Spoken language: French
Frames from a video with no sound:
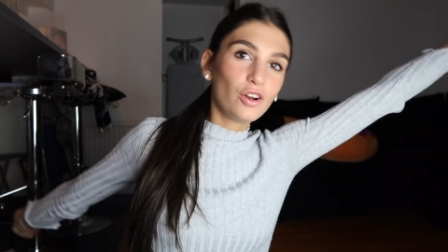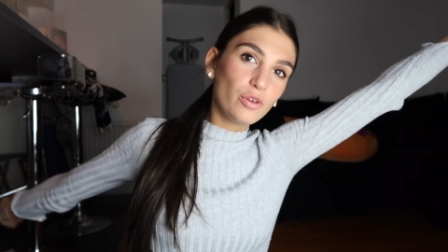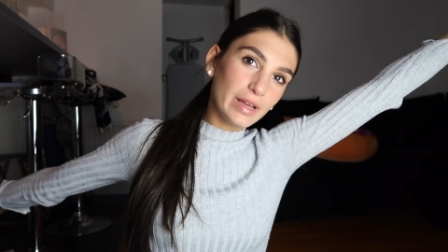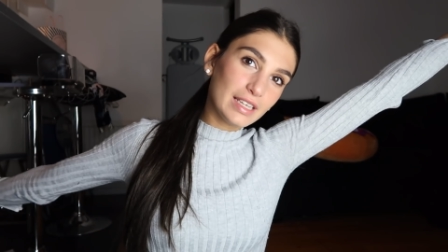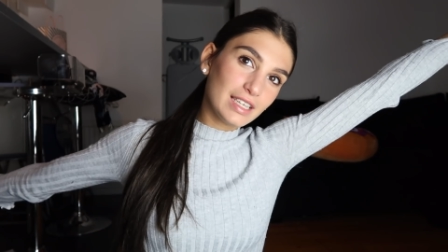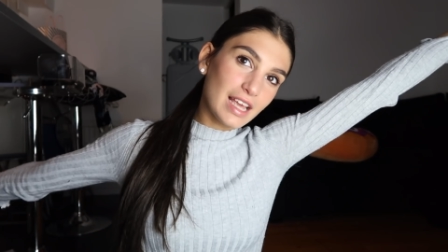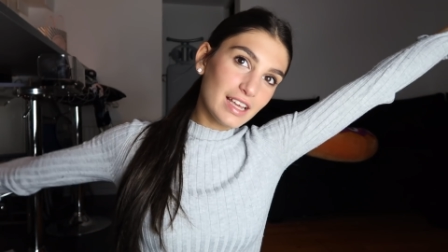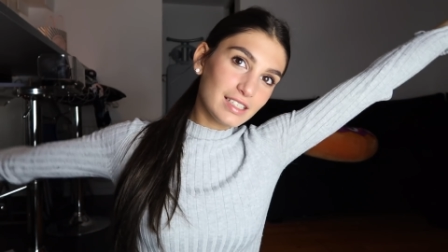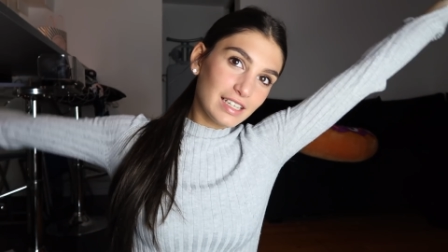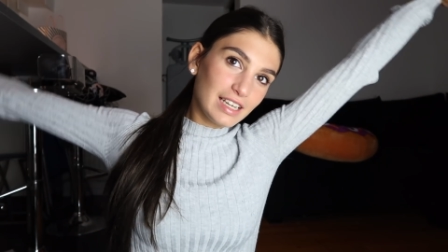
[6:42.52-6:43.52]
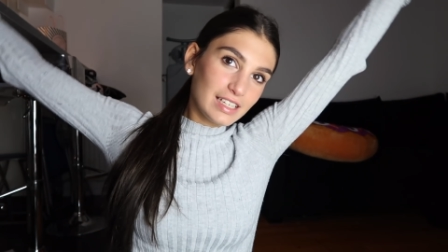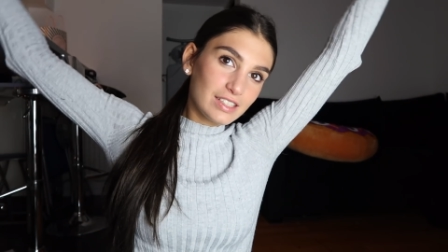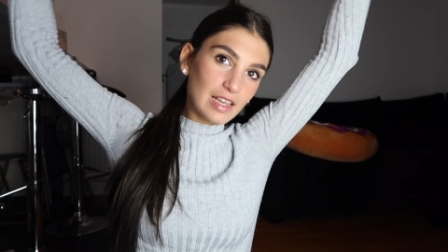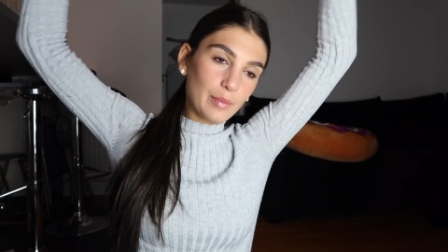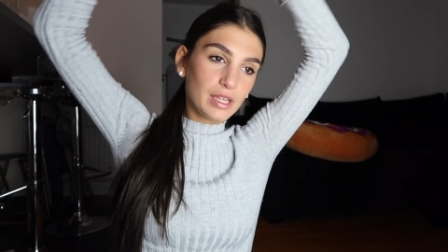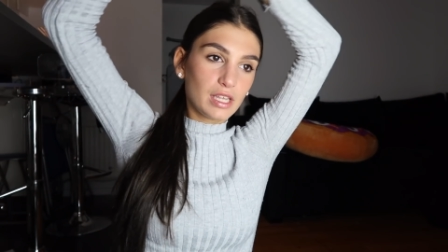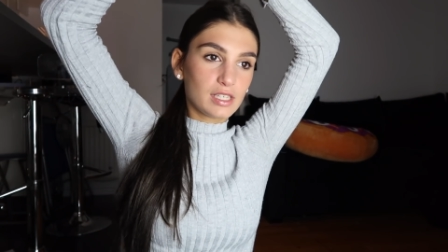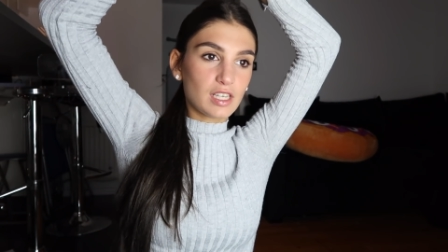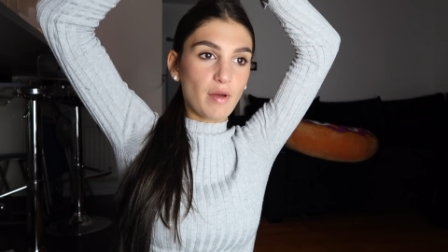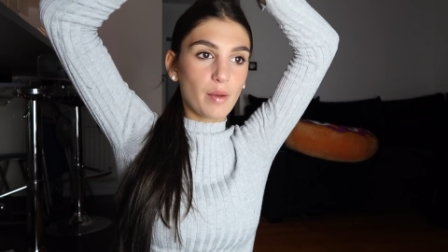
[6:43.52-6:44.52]
le maquillage est terminé,
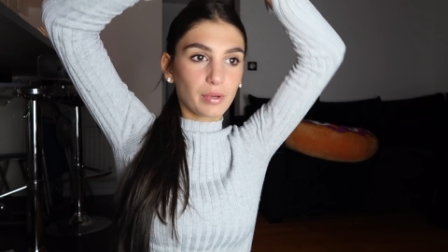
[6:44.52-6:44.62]
ça m'a